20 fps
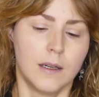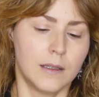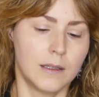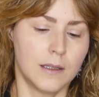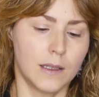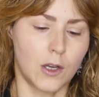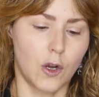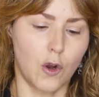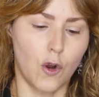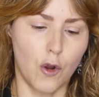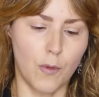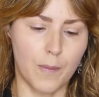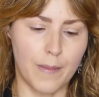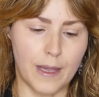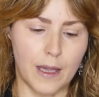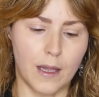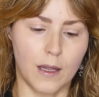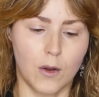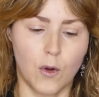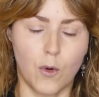uh, eh,
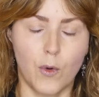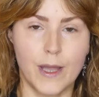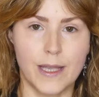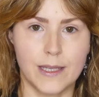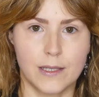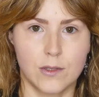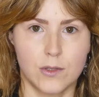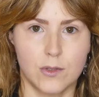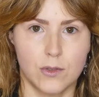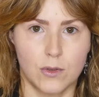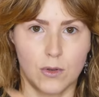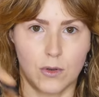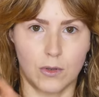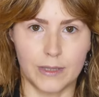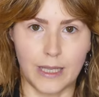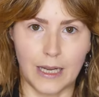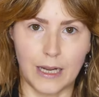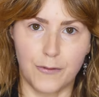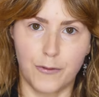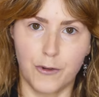come
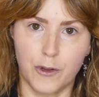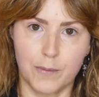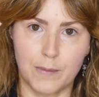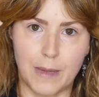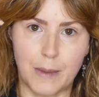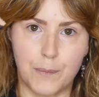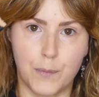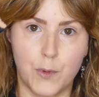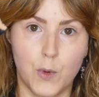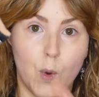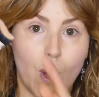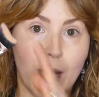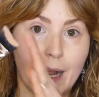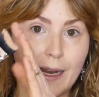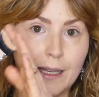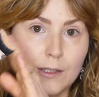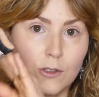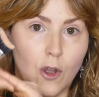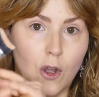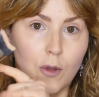questo dalla forma più
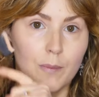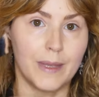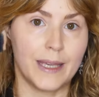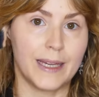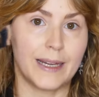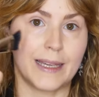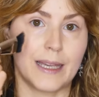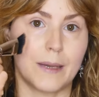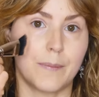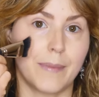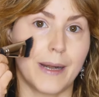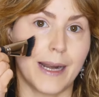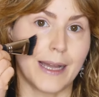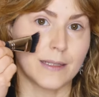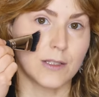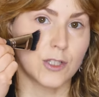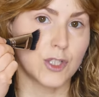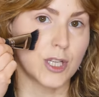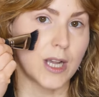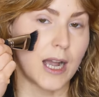anatomica che
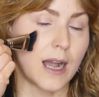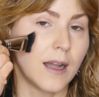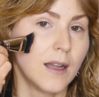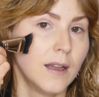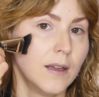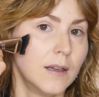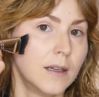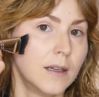abbraccia